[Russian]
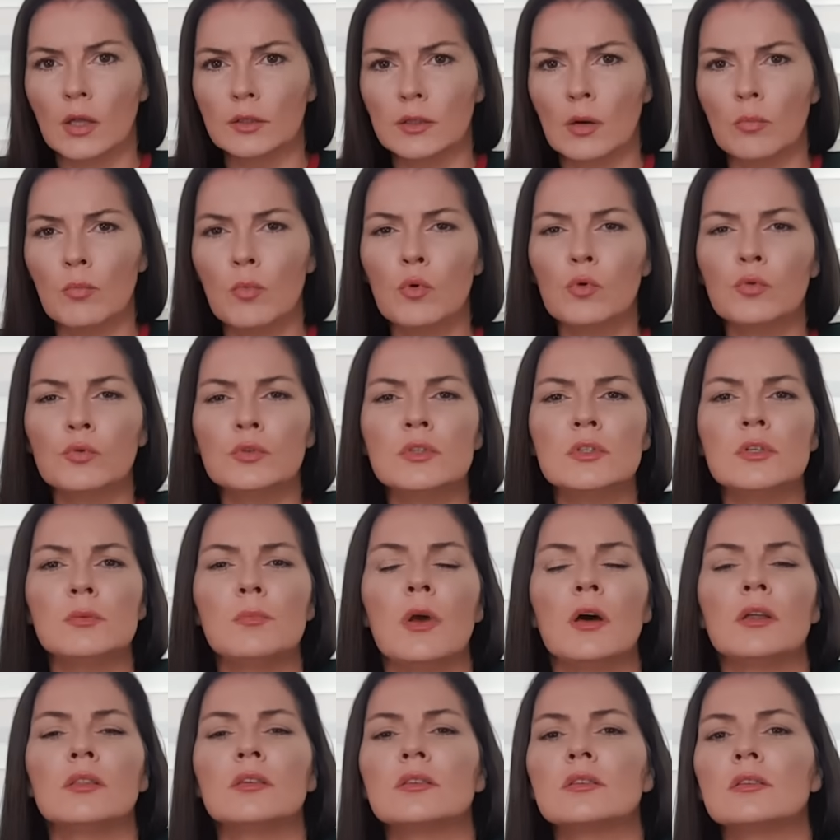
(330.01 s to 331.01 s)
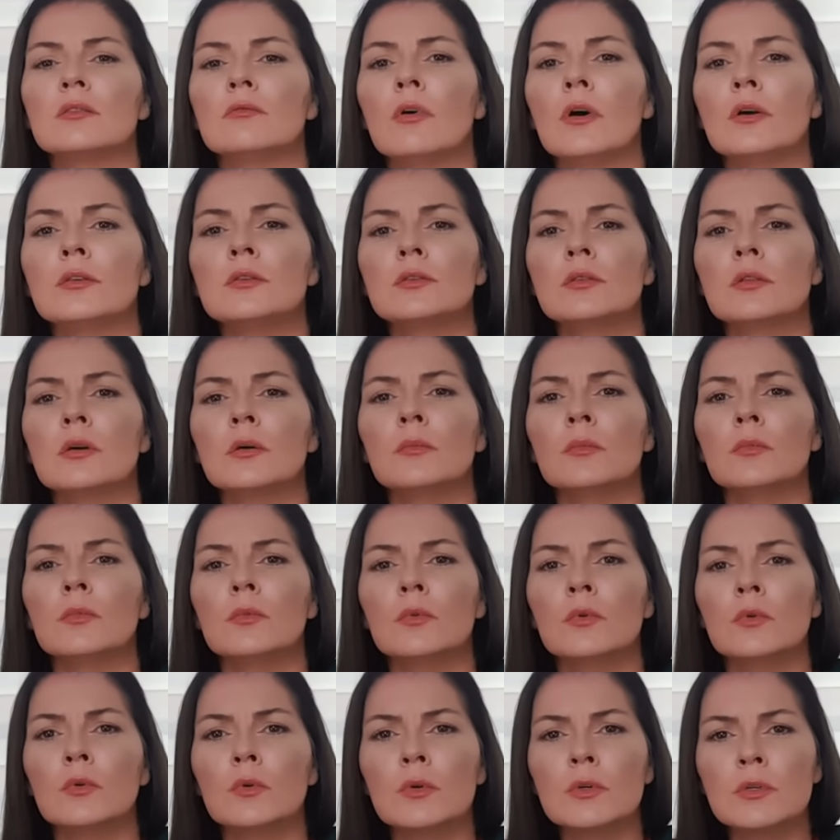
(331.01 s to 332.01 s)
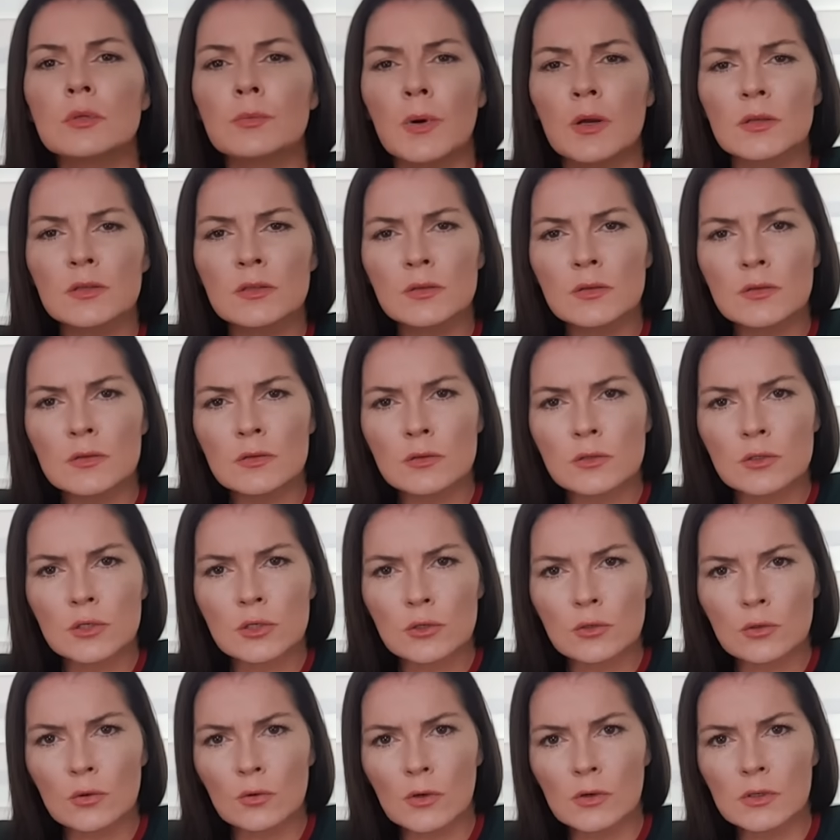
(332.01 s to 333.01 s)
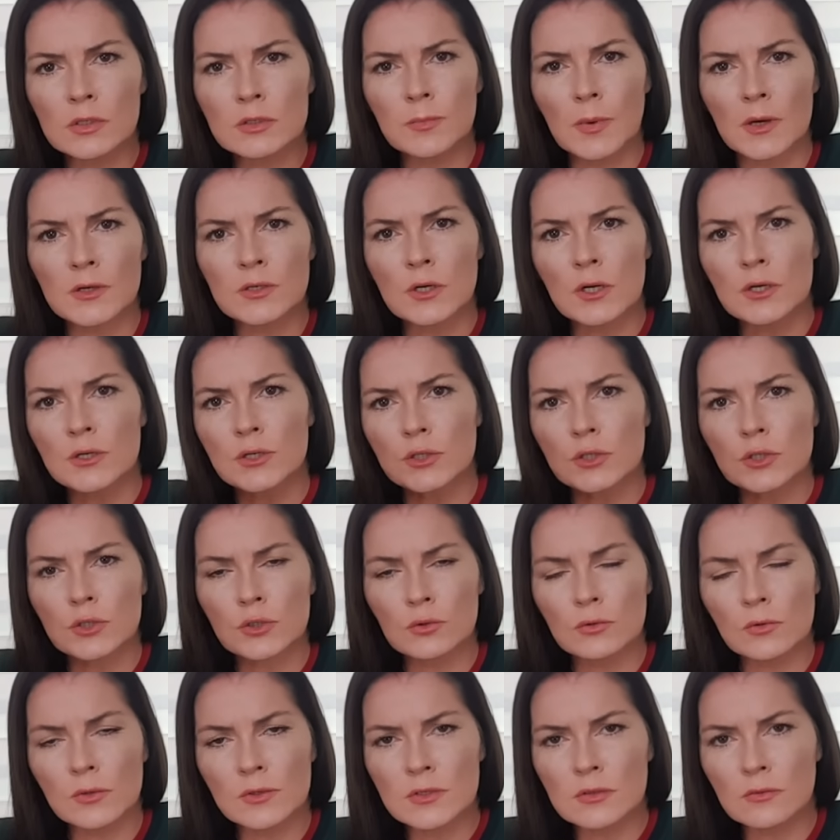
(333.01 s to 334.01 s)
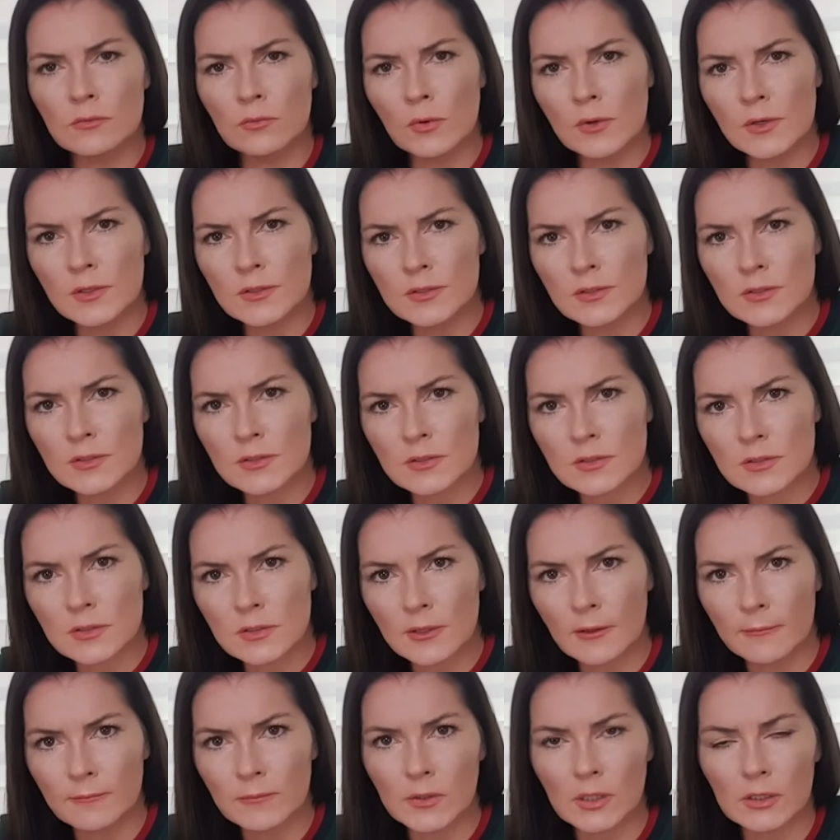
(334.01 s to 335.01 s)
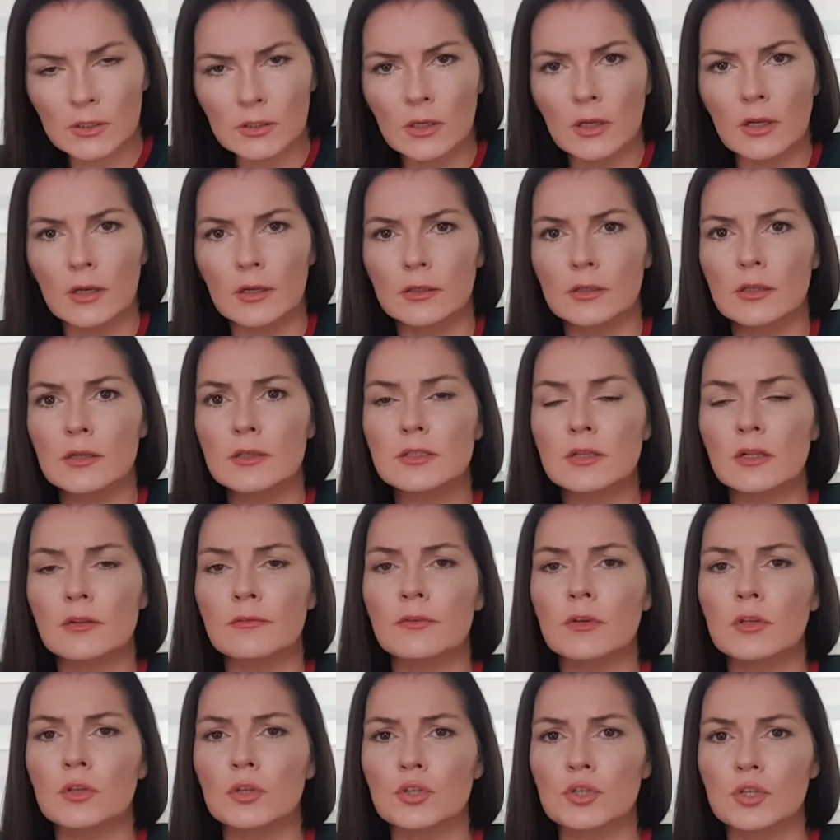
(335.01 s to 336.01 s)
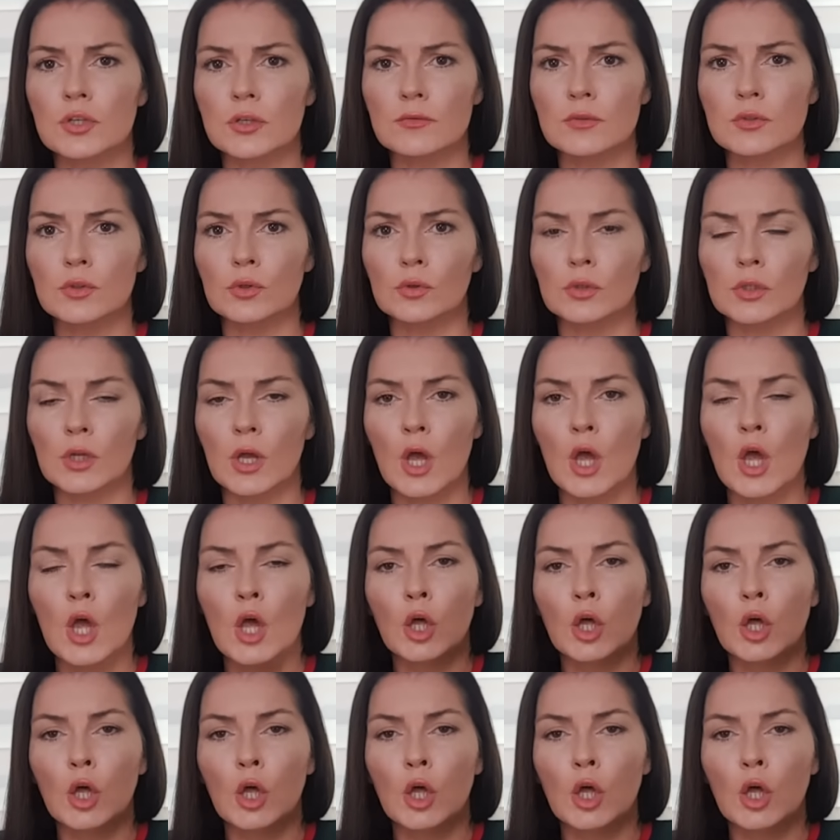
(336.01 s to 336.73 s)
Там могут себя называть там э, господин, что, госпожа, что ли, изволите, там и так далее, да, салфеточки, все это.